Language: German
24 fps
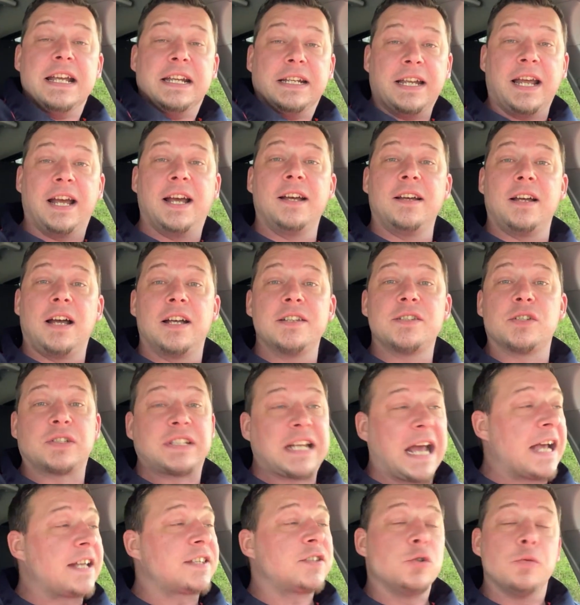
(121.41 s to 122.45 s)
Ne? Also
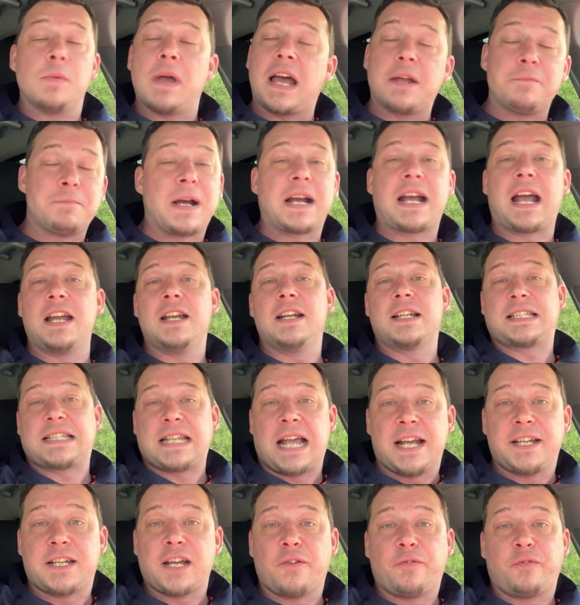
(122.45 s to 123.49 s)
tagsüber hat man keine
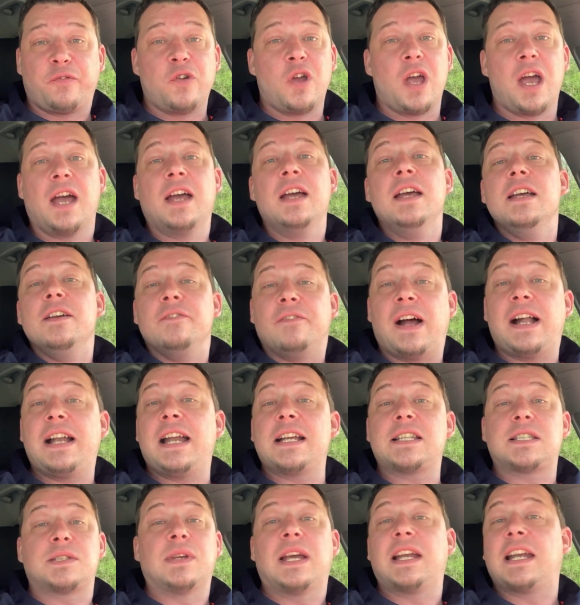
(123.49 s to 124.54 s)
Zeit dafür, weil
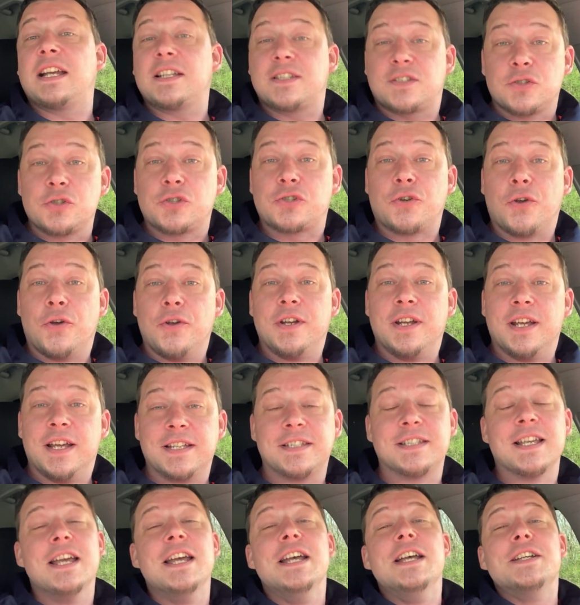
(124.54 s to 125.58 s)
das Wetter zu schön
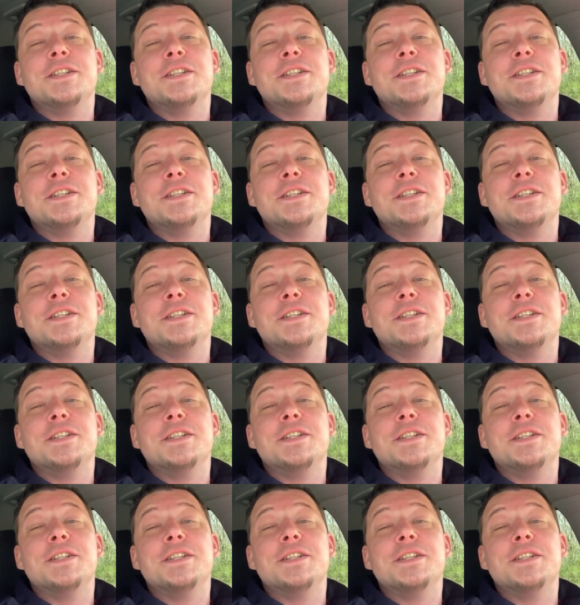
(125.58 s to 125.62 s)
ist.